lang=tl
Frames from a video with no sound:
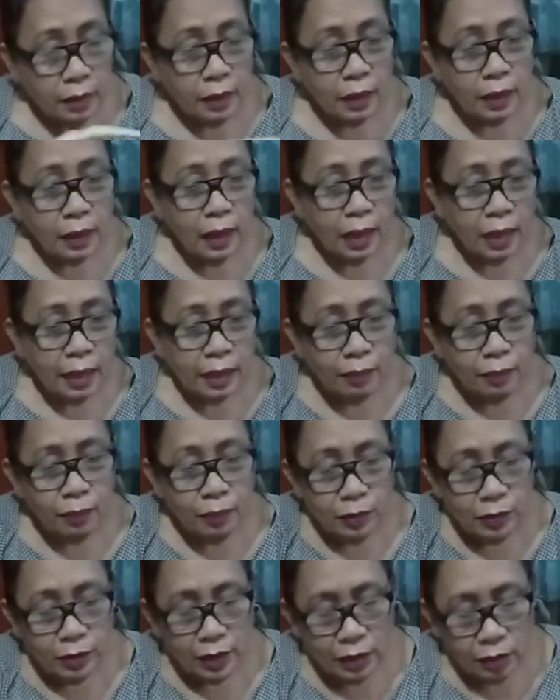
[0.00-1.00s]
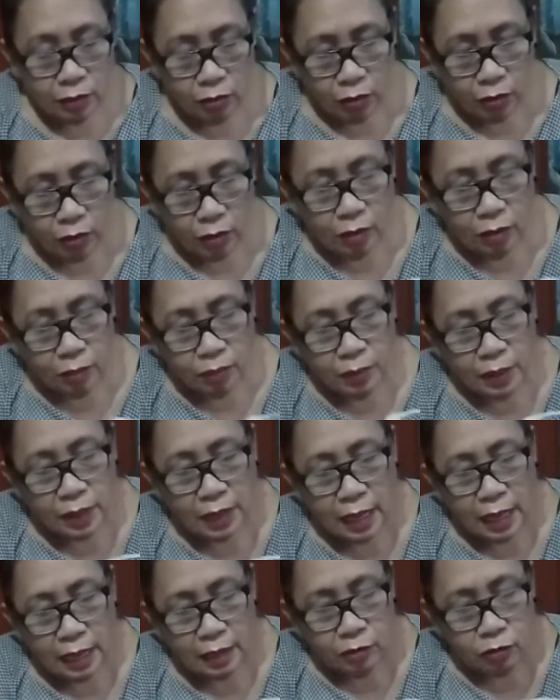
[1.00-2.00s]
Kagaya po nito.
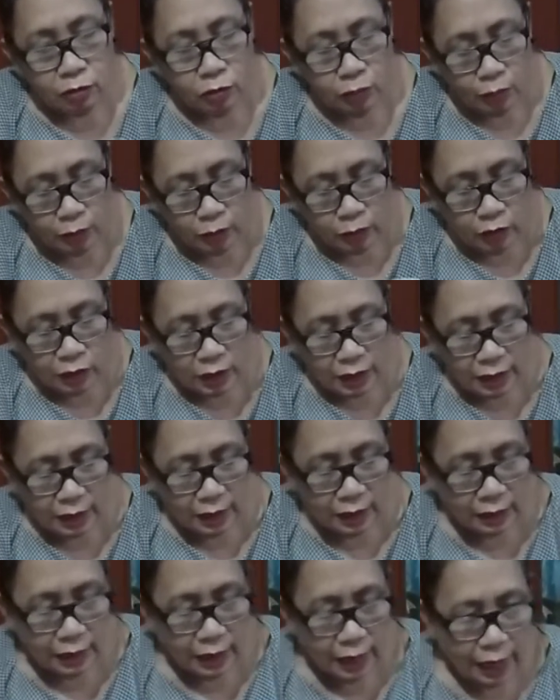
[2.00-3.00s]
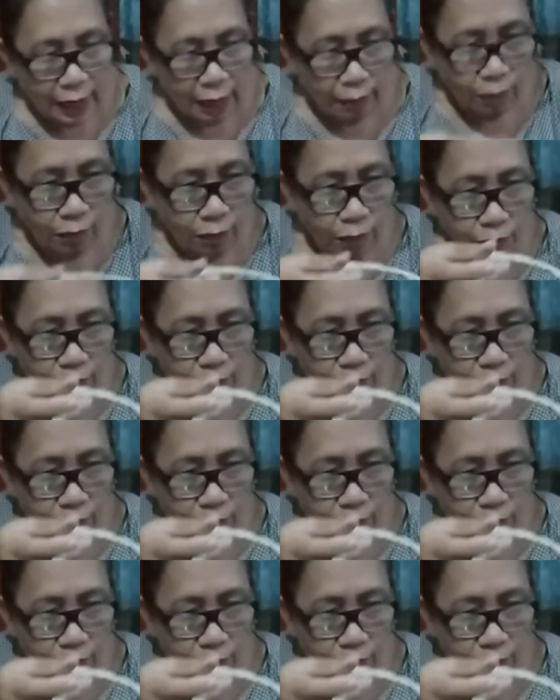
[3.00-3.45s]
Binalot ko po siya ng tape.